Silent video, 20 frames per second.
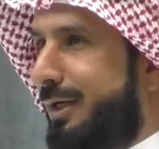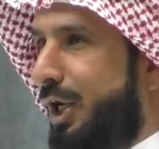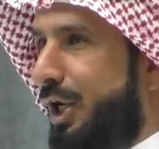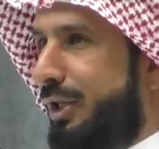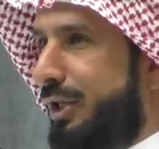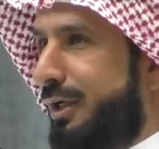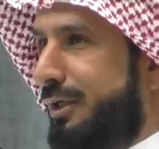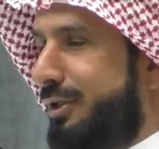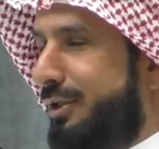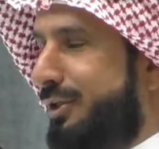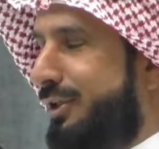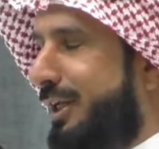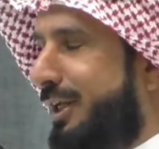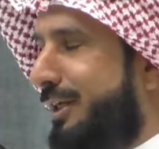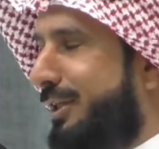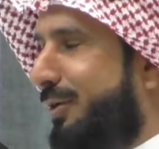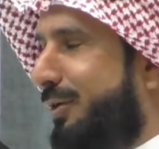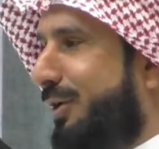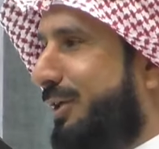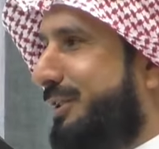حضرت عندنا
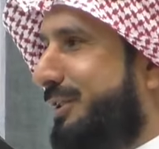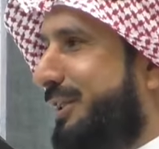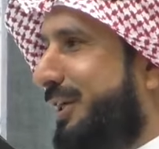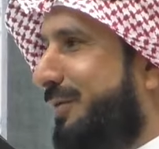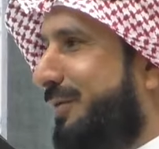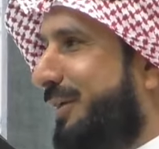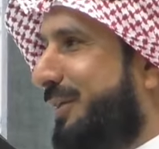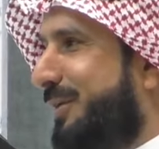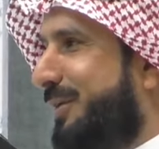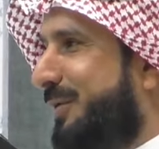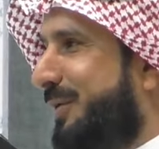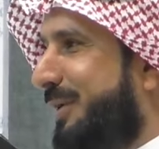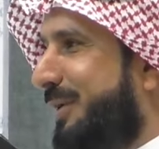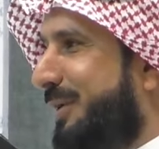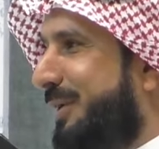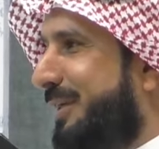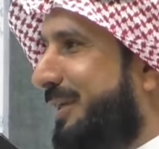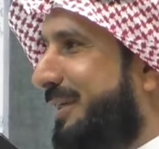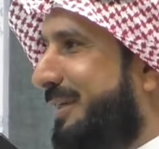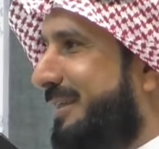دورة إسعافات
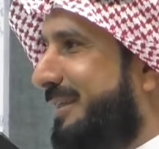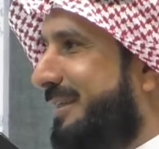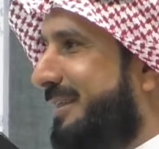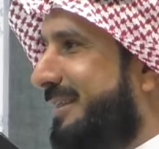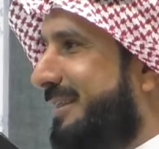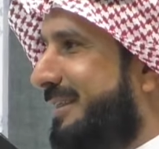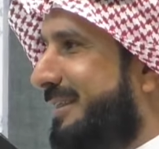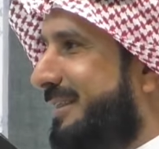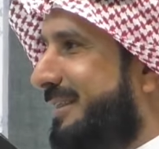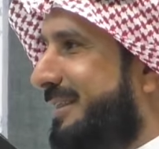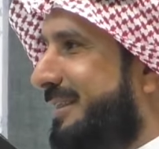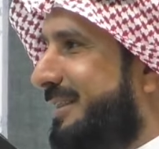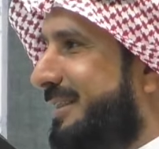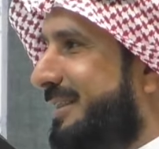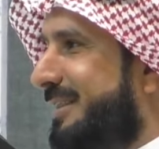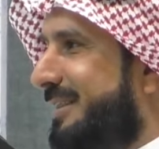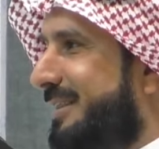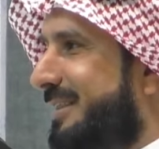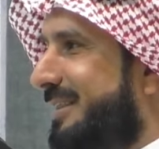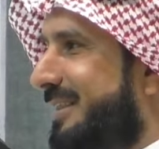أولية
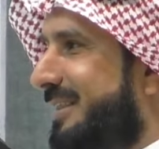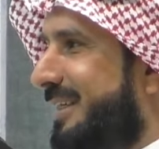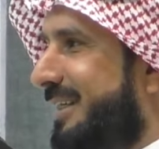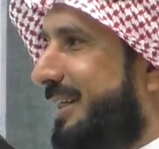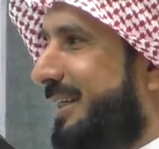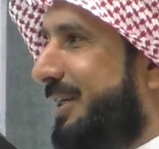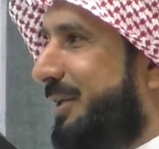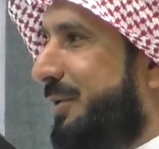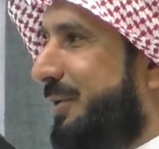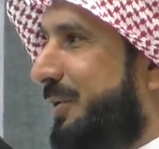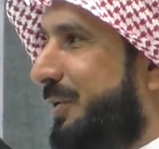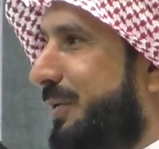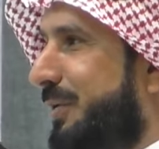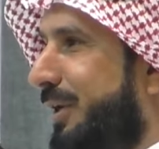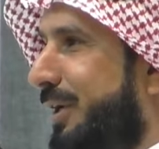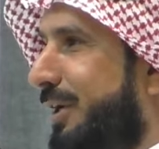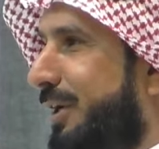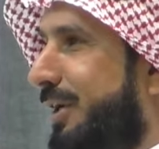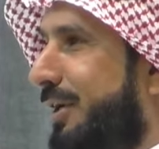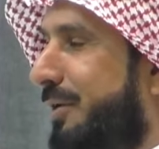ممكن إيه, إيه،
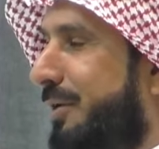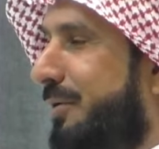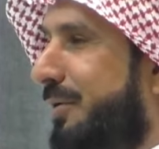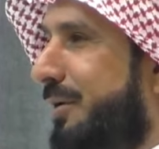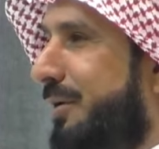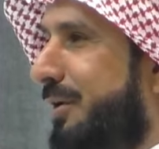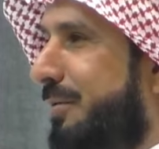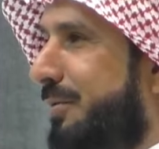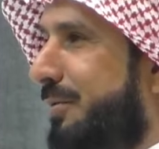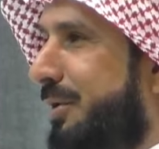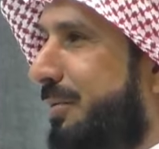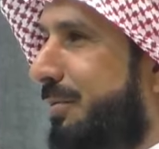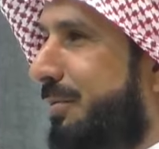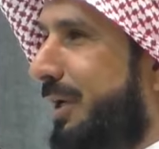ويمكن